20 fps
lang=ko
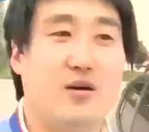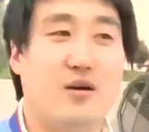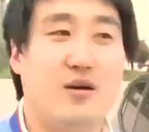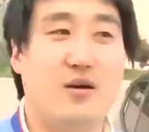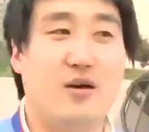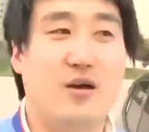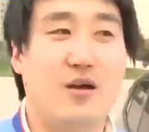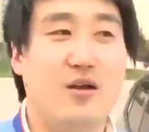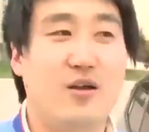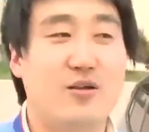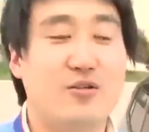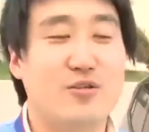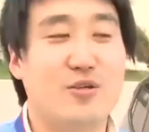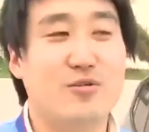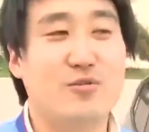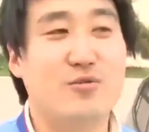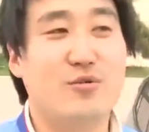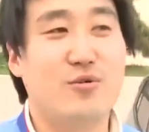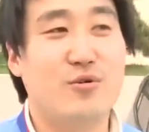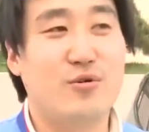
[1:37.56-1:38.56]
1년
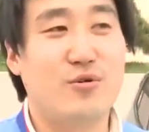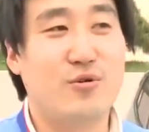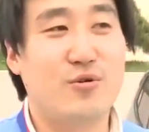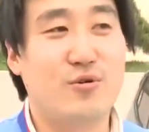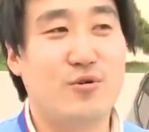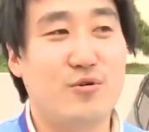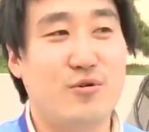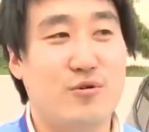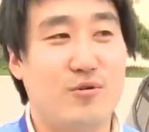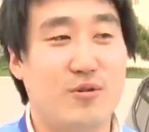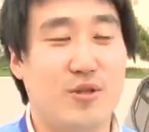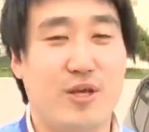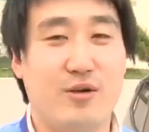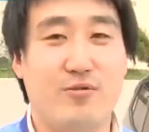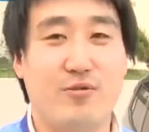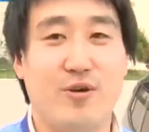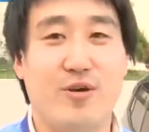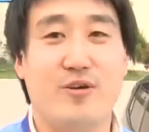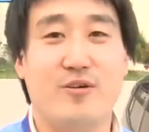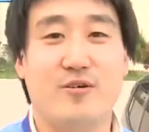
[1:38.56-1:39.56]
정도
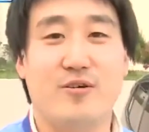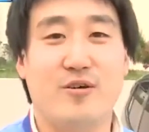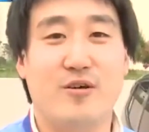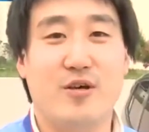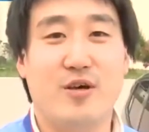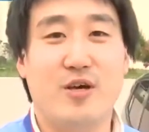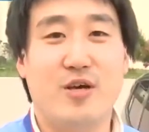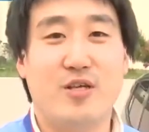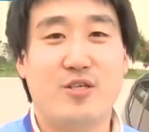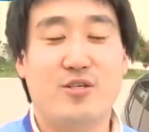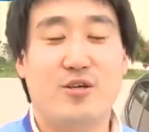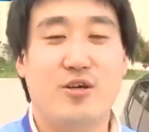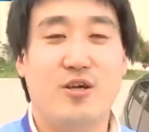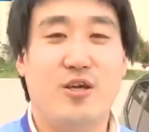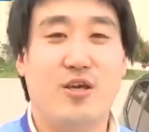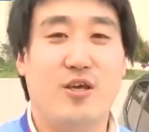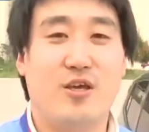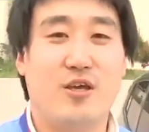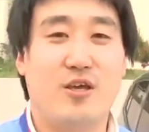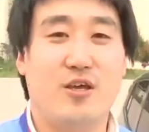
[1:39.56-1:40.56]
됐고요.
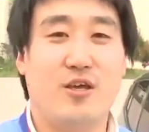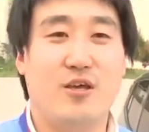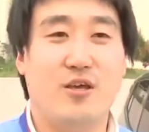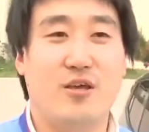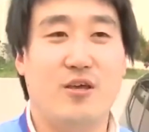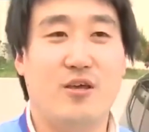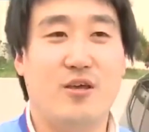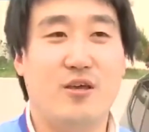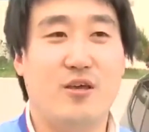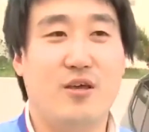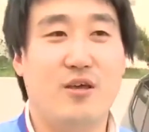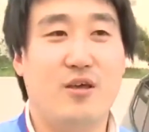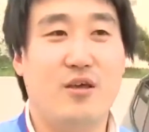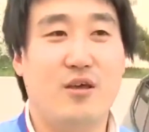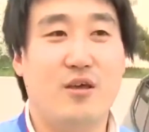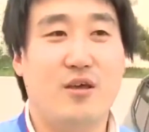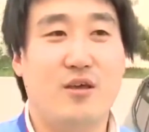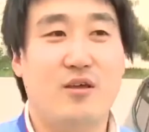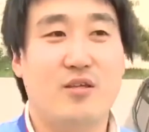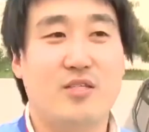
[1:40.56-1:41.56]
저희
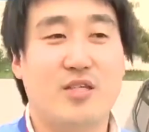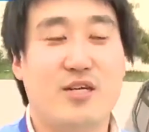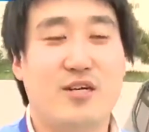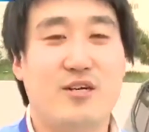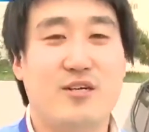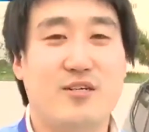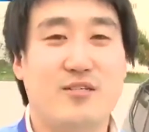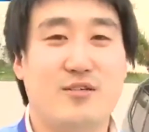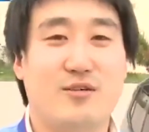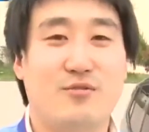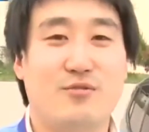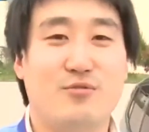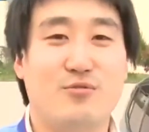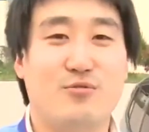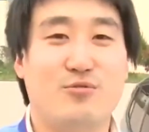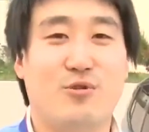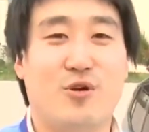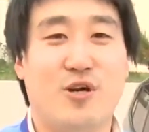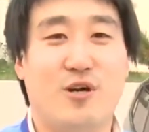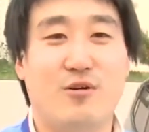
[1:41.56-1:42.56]
차를 서로
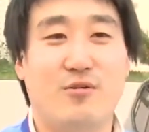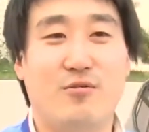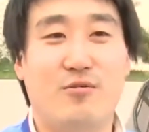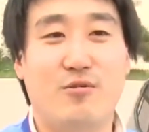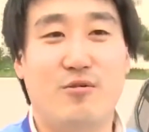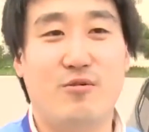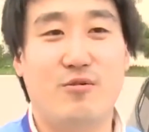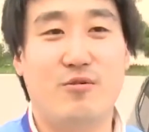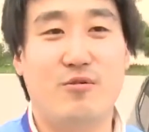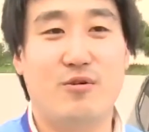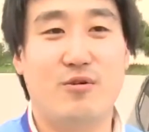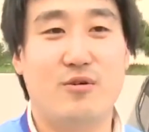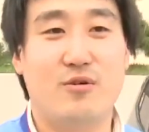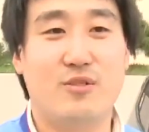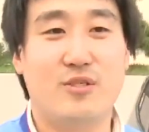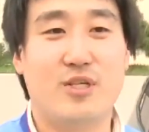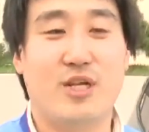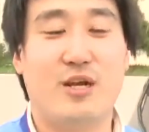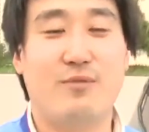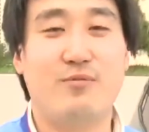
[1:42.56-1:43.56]
좋아하고
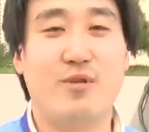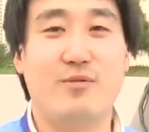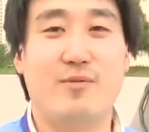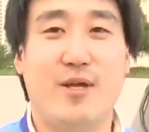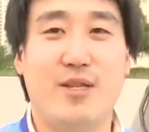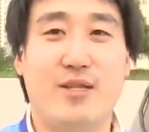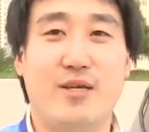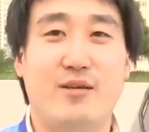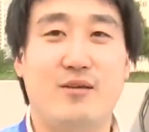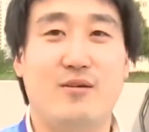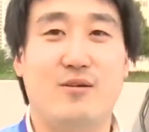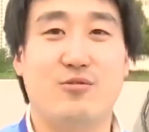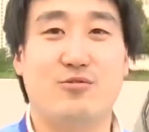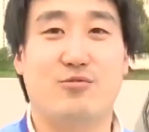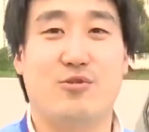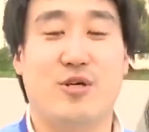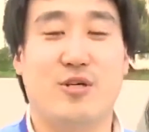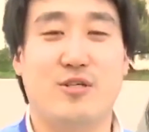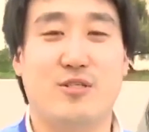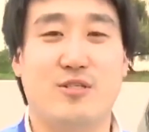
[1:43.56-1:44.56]
사람들 만나는 걸
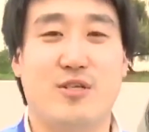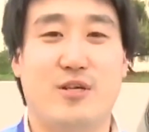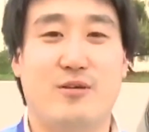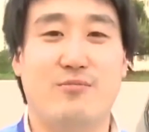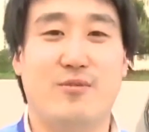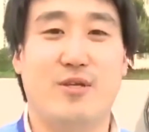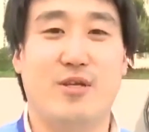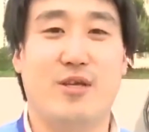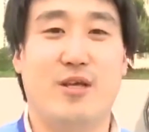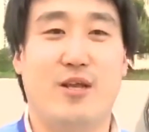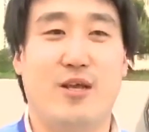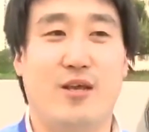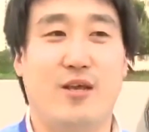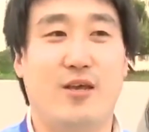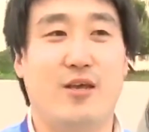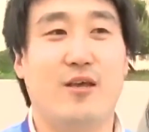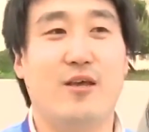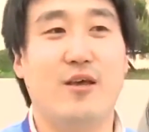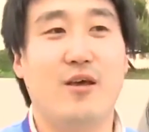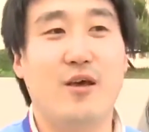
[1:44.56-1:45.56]
좋아하는
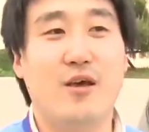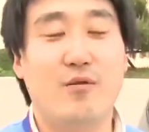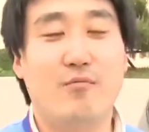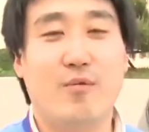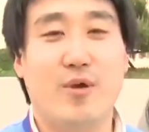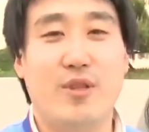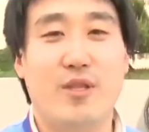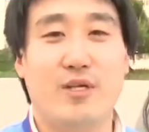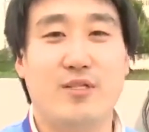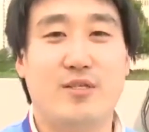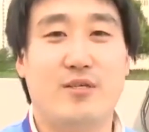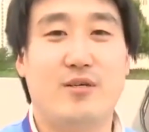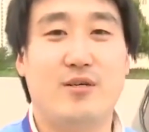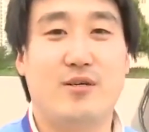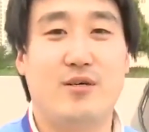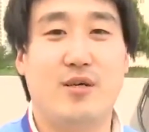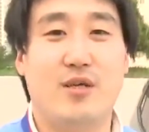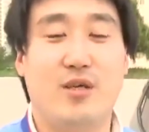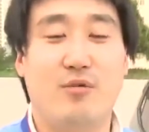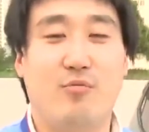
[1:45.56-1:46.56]
사람들끼리
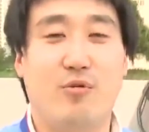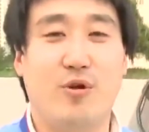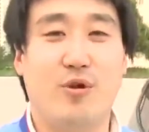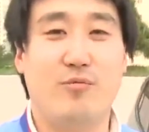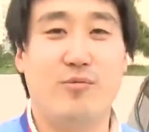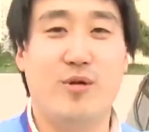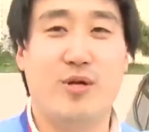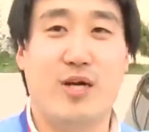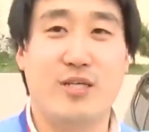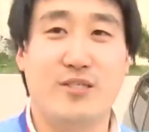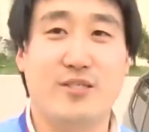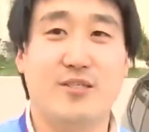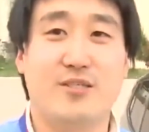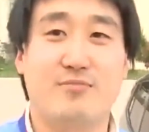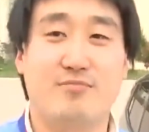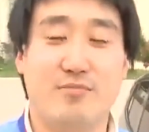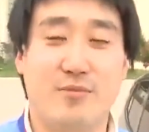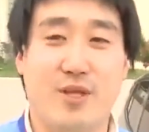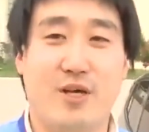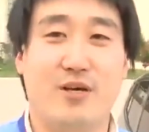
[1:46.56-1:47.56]
만나서 이 모임을
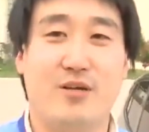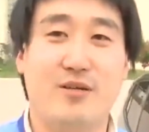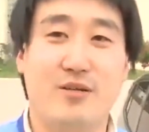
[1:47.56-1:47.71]
가졌습니다.